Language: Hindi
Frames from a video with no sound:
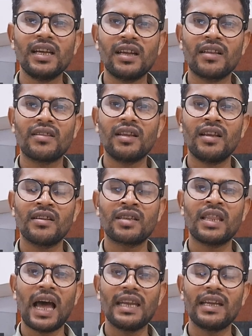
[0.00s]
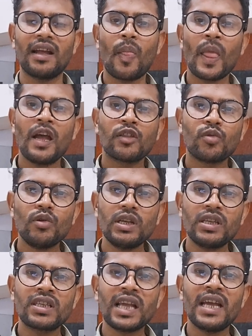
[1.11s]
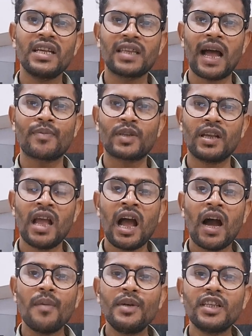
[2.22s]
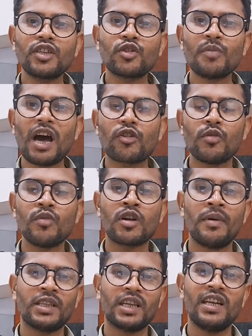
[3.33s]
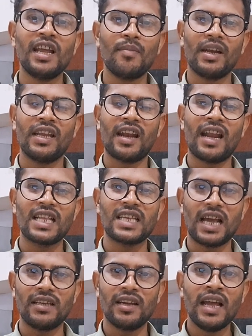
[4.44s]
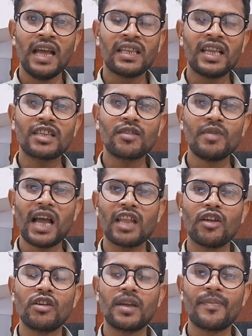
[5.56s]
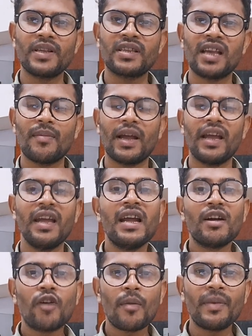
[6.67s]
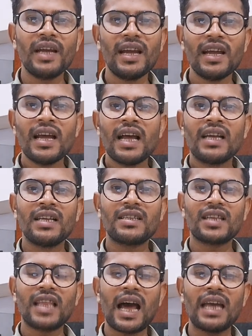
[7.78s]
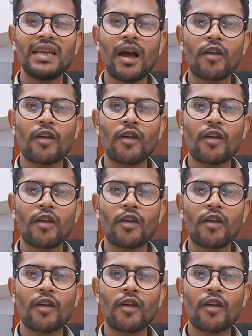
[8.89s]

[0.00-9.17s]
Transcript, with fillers: कितनी हिस्सेदारी है तो इसके हिसाब से अब नीतीश कुमार को मुख्यमंत्री नहीं बने रहना चाहिए तेजस्वी यादव डिप्टी सीएम है वो अपने हिस्सेदारी और